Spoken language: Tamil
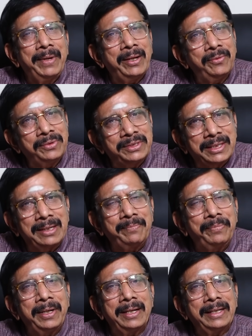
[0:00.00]
மிகவும்
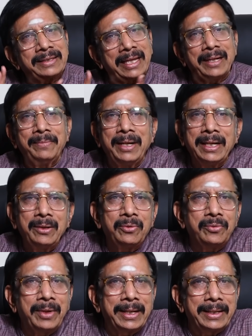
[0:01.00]
சிறப்பாக தரமாக
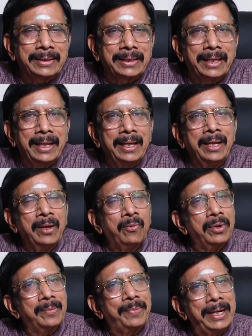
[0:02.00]
உருவாகியிருந்த
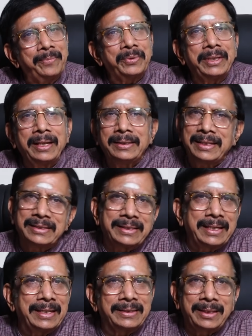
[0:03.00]
ஒரு படைப்பு தான்
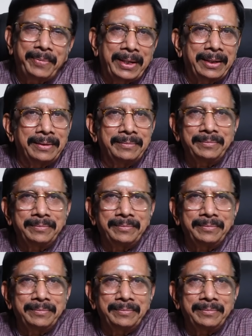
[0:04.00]
கசட தப்பரை